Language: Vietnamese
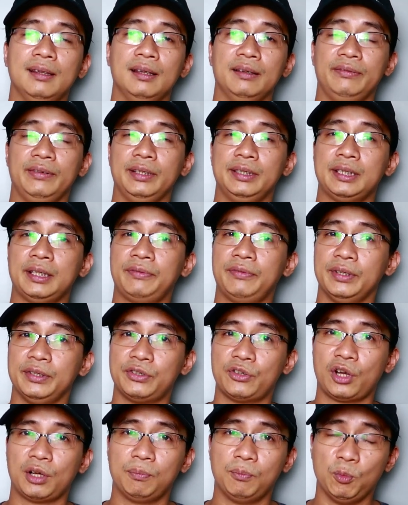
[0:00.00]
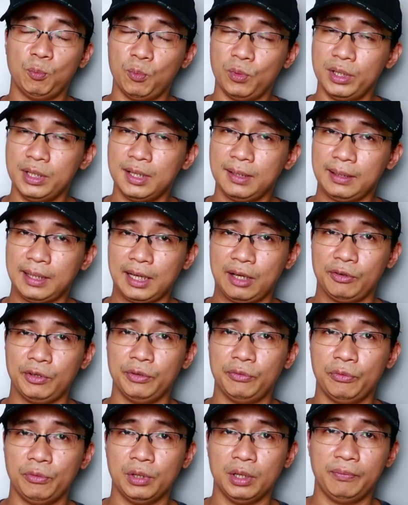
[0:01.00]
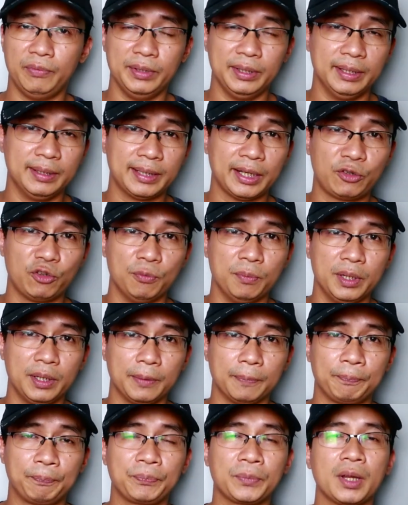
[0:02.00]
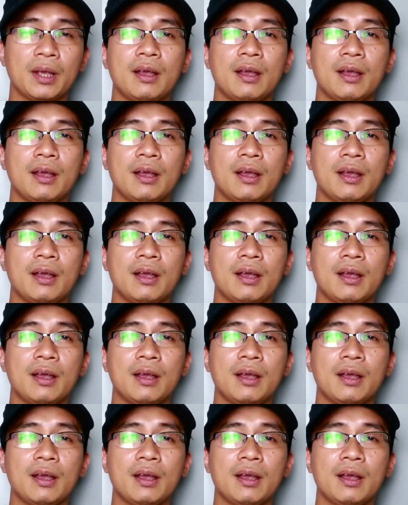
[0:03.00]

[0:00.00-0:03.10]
là sẽ phải chọn một mùi hương nào để phù hợp với tính cách của mình